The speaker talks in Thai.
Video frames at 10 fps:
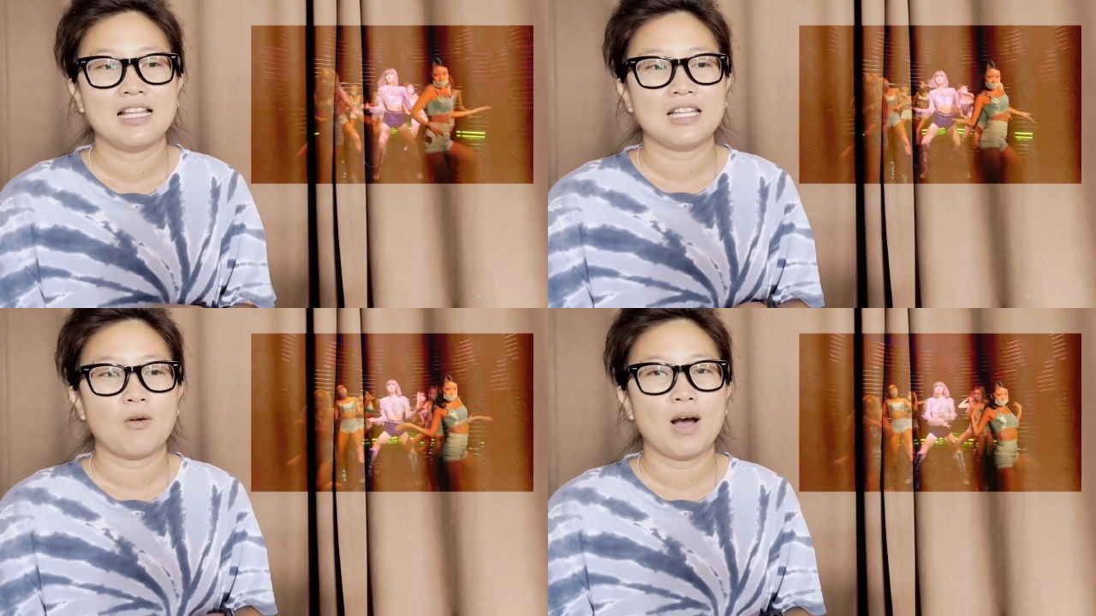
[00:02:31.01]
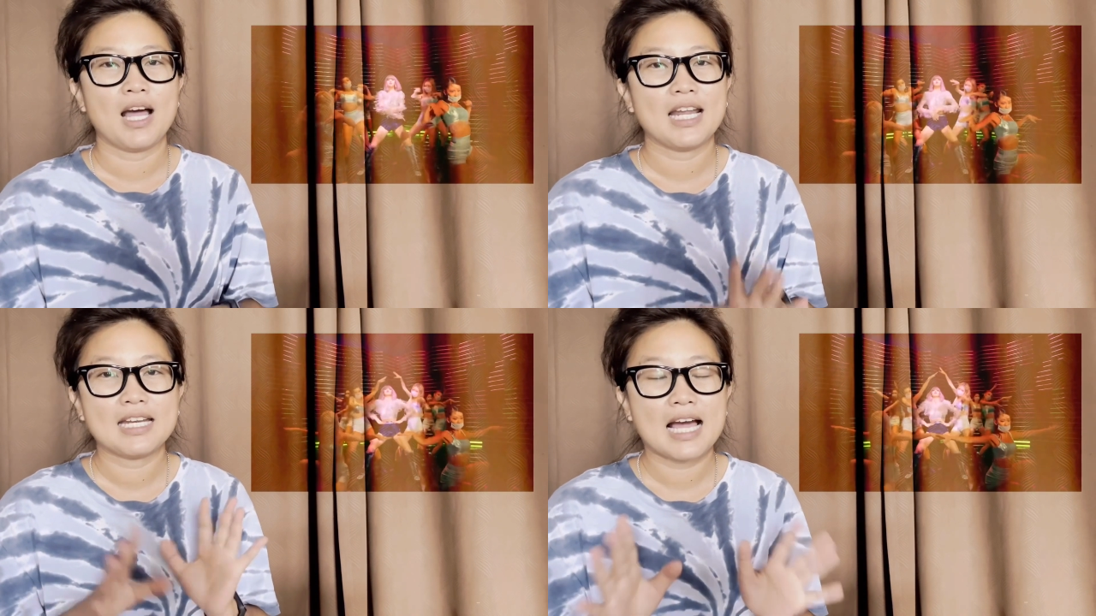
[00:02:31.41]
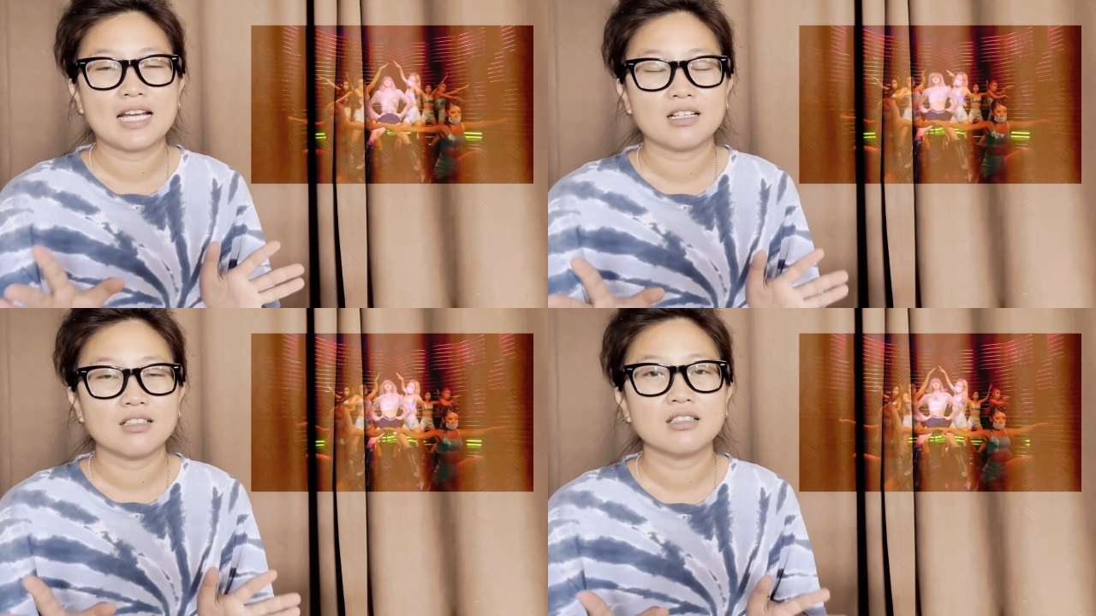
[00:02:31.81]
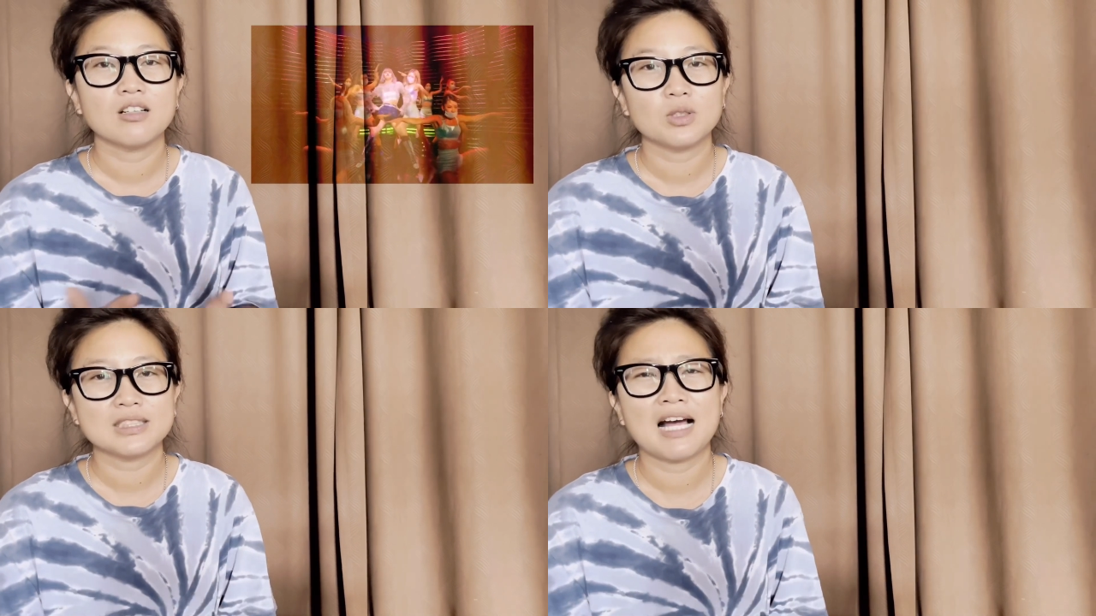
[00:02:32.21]
แต่ว่าใดๆก็คือ
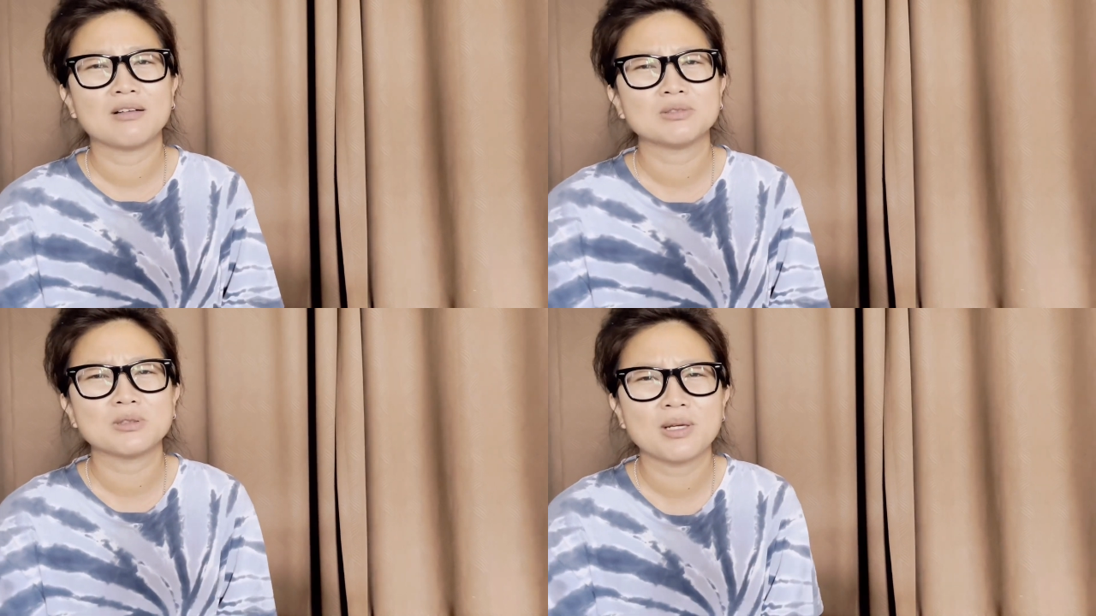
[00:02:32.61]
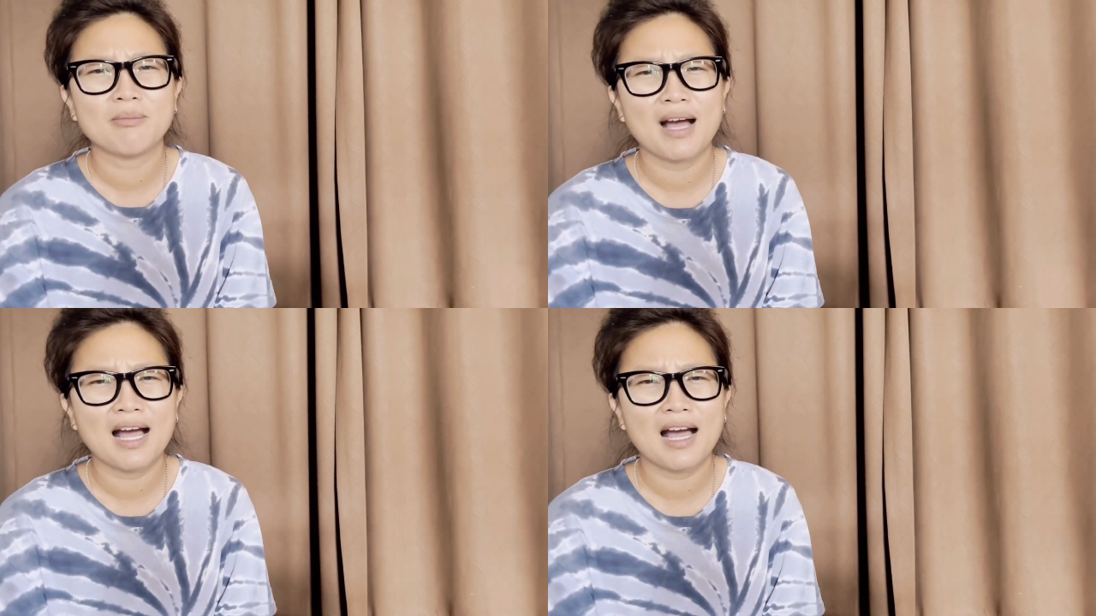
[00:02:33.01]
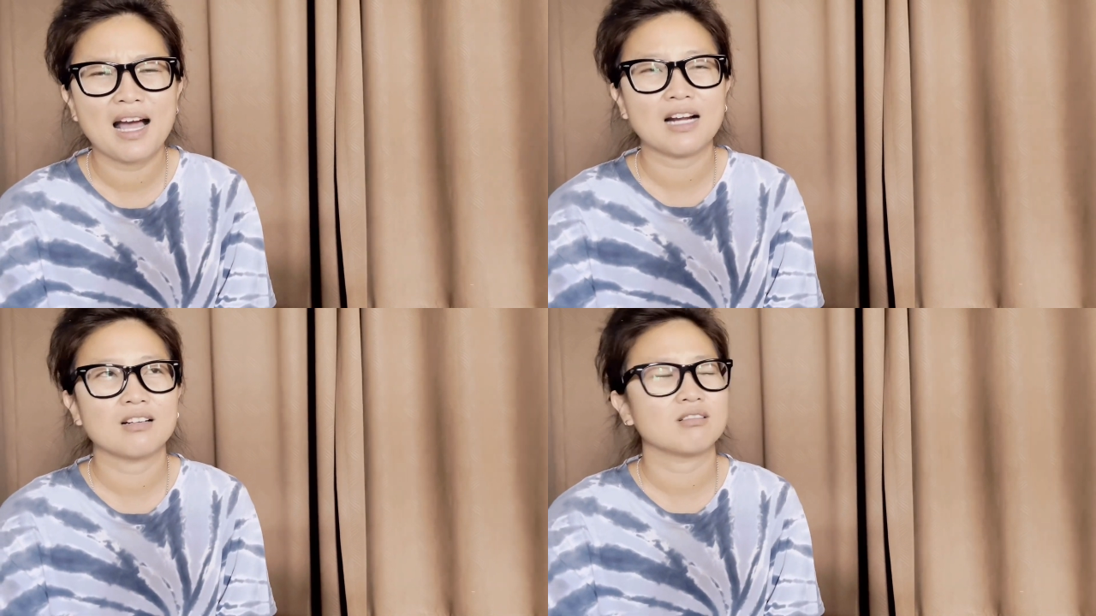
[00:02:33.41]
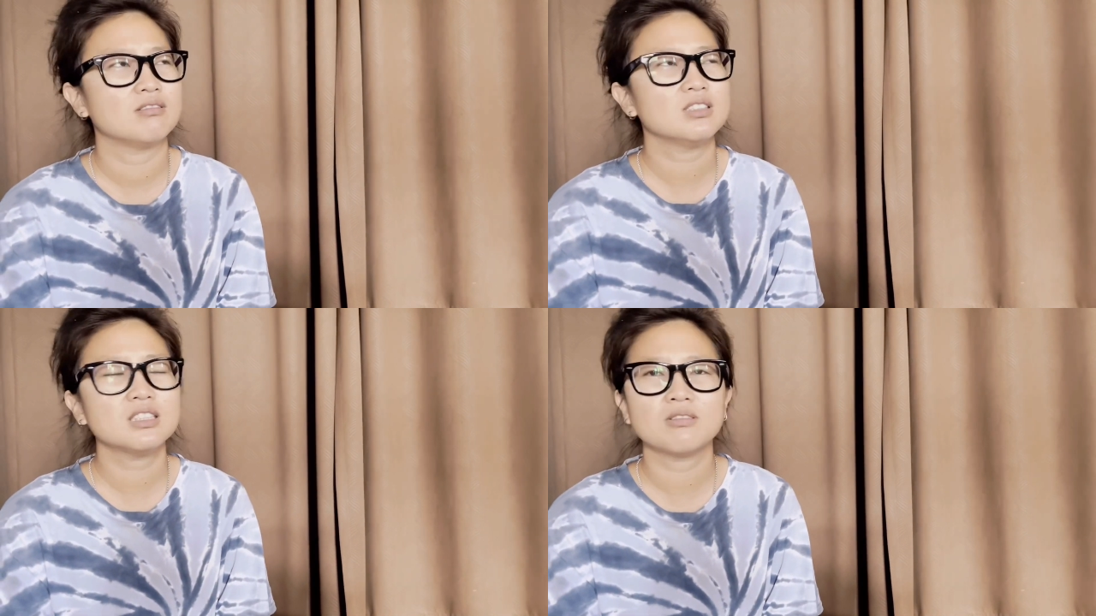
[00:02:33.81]
ลูกสาวสวยมากรู้สึก